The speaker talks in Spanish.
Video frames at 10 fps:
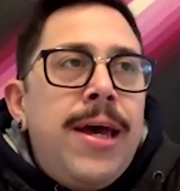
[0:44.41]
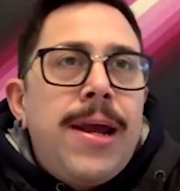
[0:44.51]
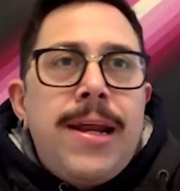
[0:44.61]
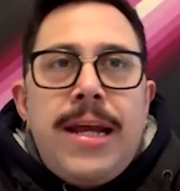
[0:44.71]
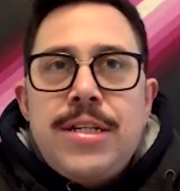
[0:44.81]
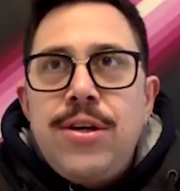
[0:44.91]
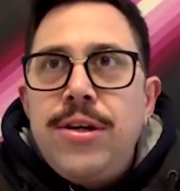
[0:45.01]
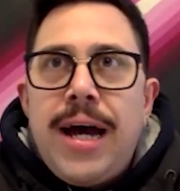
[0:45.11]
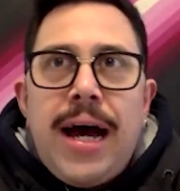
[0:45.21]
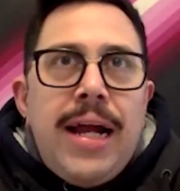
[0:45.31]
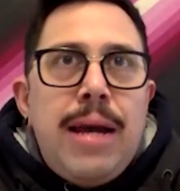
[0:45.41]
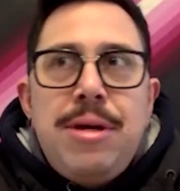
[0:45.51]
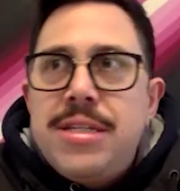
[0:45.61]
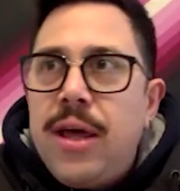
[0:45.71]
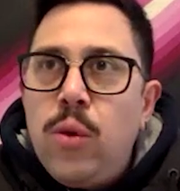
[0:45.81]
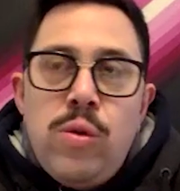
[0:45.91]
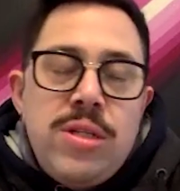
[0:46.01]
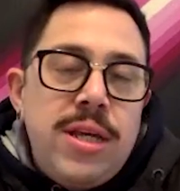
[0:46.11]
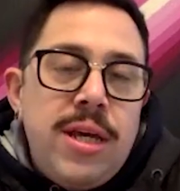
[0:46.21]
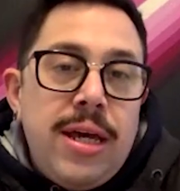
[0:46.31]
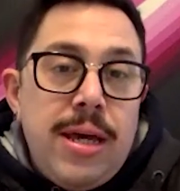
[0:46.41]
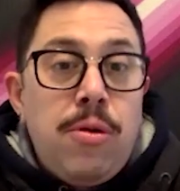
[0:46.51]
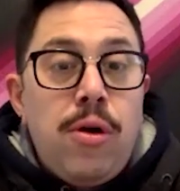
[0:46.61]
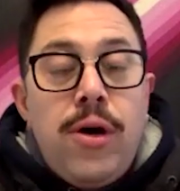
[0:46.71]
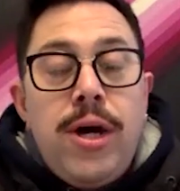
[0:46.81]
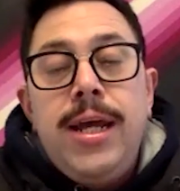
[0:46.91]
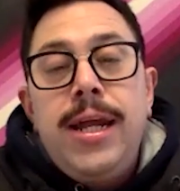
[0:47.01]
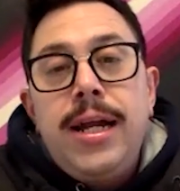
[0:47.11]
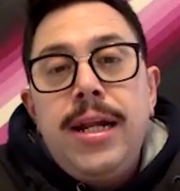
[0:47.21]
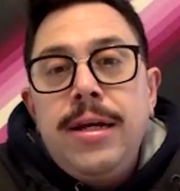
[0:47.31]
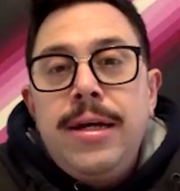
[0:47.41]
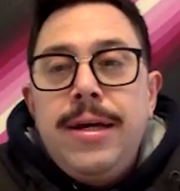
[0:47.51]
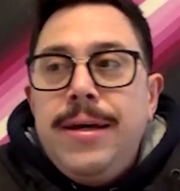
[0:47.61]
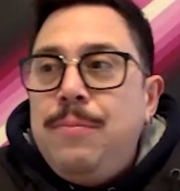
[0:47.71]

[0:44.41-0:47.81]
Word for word: en relación a la mesa dulce, que por lo general